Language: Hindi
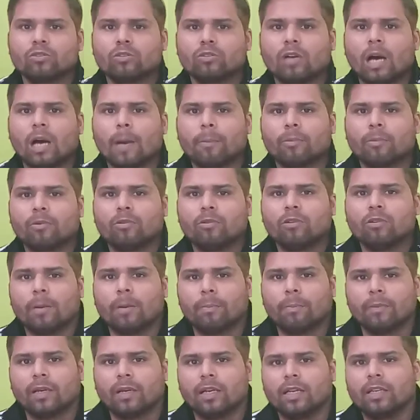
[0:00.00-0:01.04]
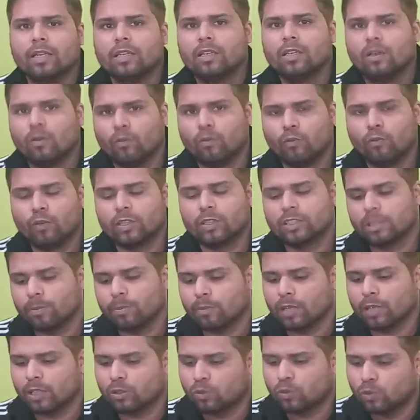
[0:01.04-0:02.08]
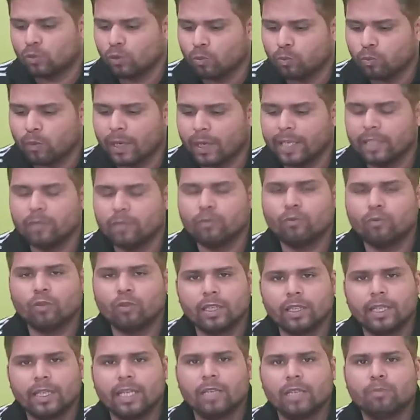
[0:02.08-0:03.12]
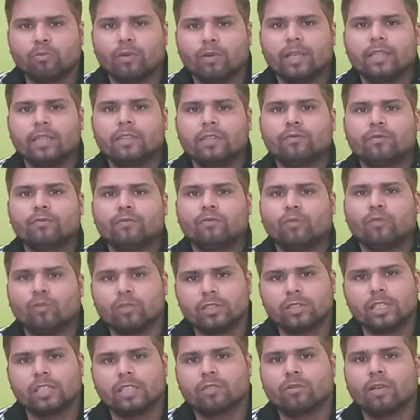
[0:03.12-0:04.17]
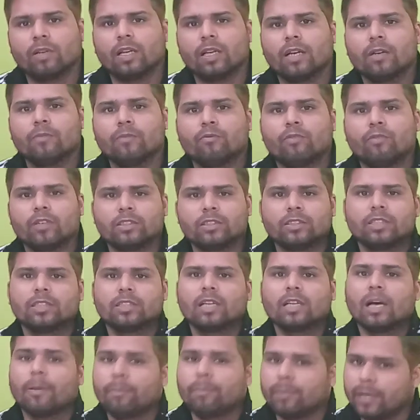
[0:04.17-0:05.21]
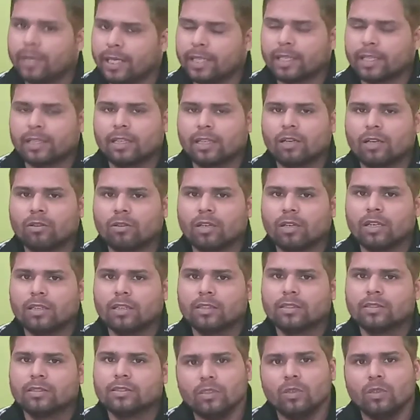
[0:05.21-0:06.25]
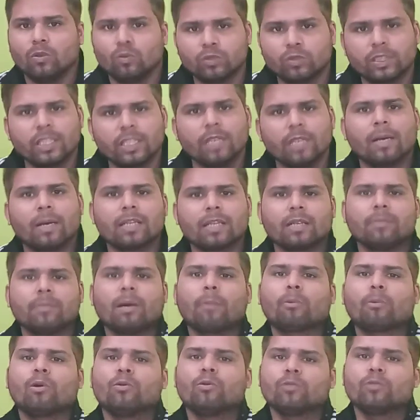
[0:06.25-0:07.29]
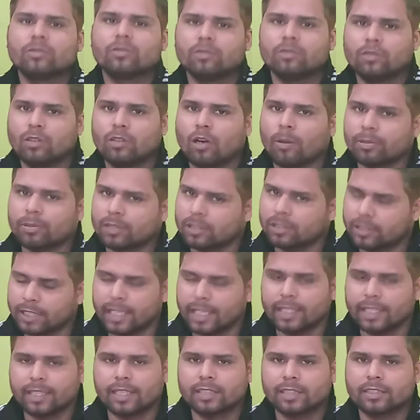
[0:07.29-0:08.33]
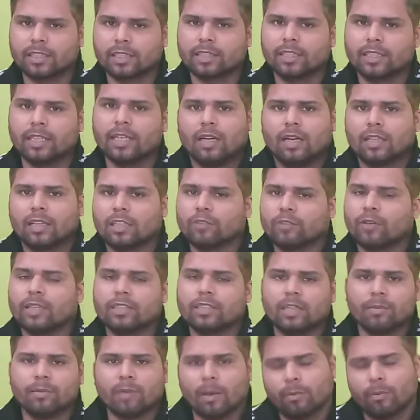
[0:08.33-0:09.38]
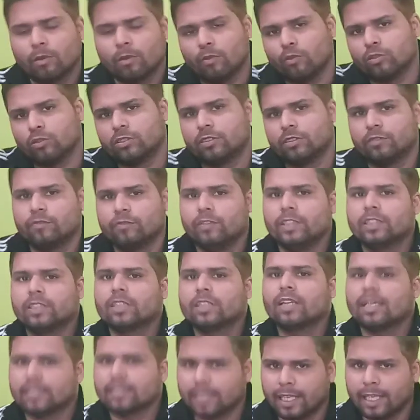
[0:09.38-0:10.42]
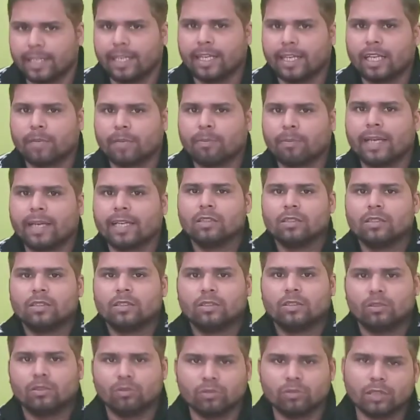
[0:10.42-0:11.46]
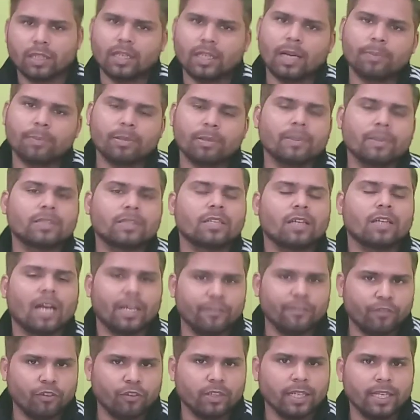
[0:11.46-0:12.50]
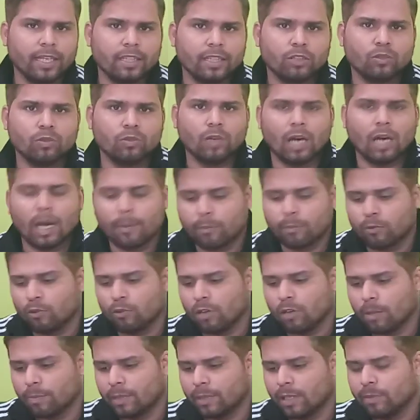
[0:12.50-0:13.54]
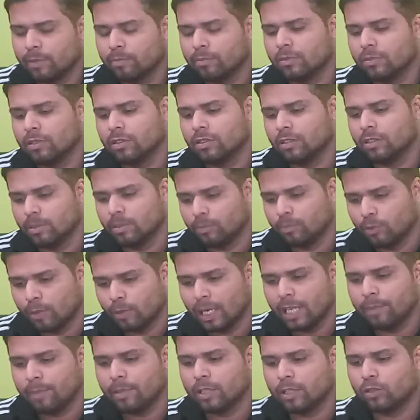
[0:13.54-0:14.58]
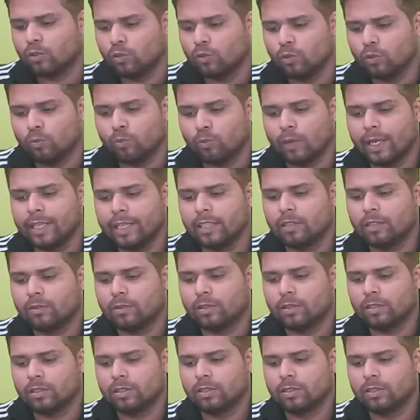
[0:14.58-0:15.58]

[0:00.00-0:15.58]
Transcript: तो आपको अपना व्हाट्सअप का 2.18.46 वाला वर्जन अपडेट रखना होगा उसी के बाद हम आपको ऑप्शन सेंड कर सकते हैं अदरवाइज हम आपको वो फीचर सेंड नहीं कर पाएंगे दूसरा अगर आपके पास आईफोन है तो आपको अपने मोबाइल में टू पॉइंट